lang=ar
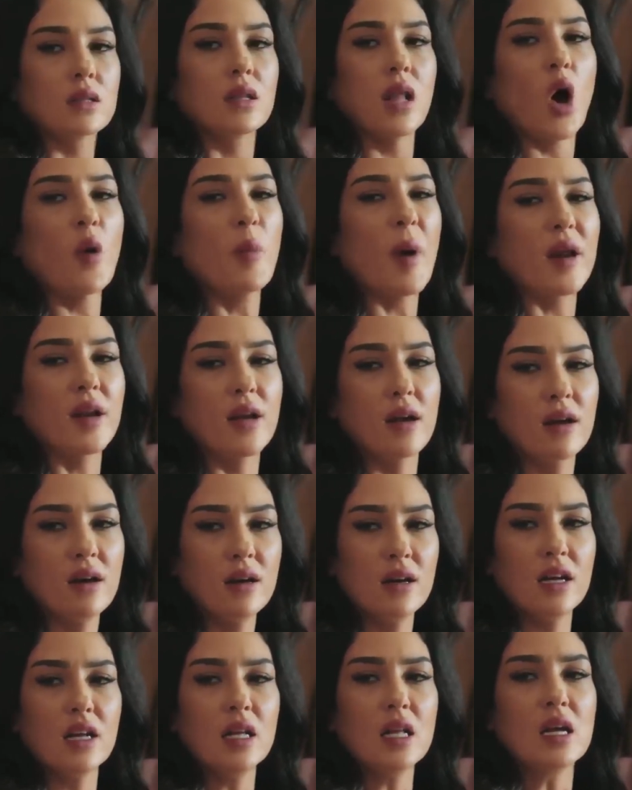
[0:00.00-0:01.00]
اطلعوا بره
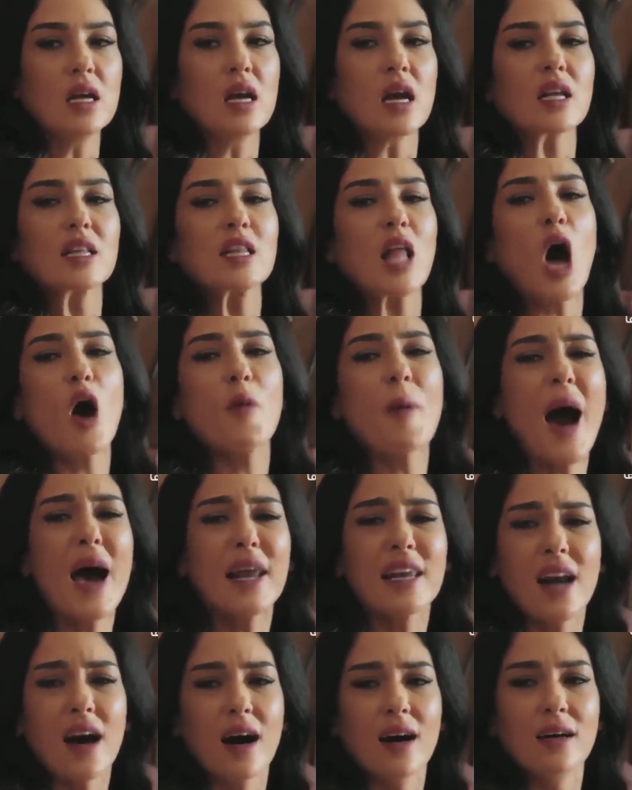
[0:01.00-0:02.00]
اطلعوا
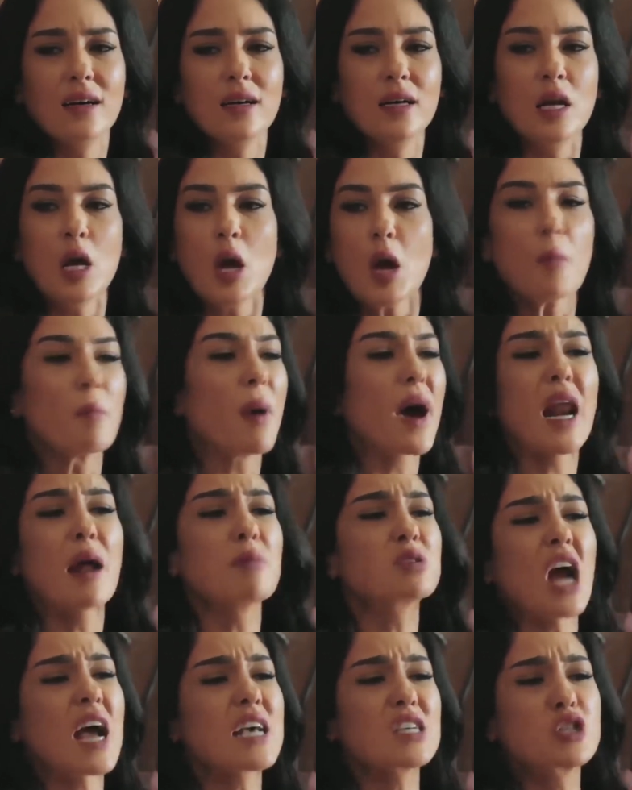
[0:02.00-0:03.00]
بره
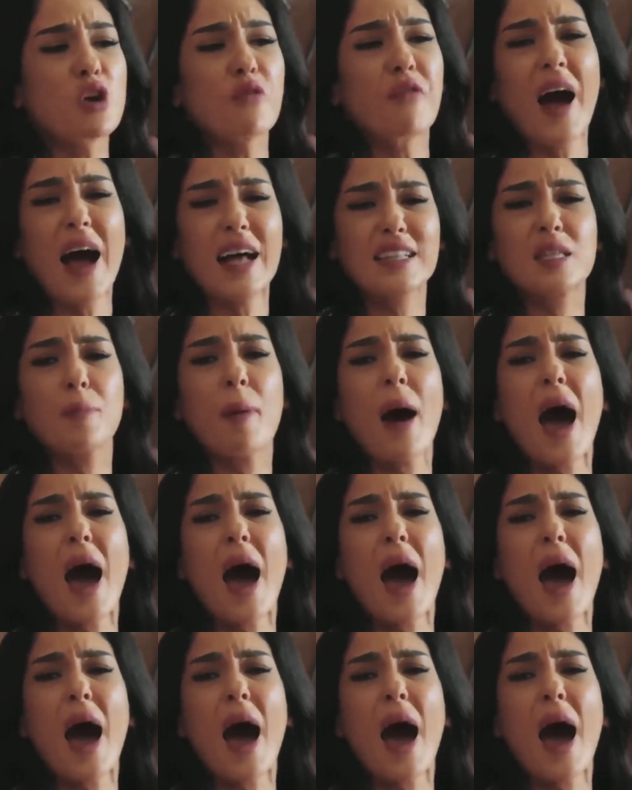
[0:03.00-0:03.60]
بره مش عايز اشوف حد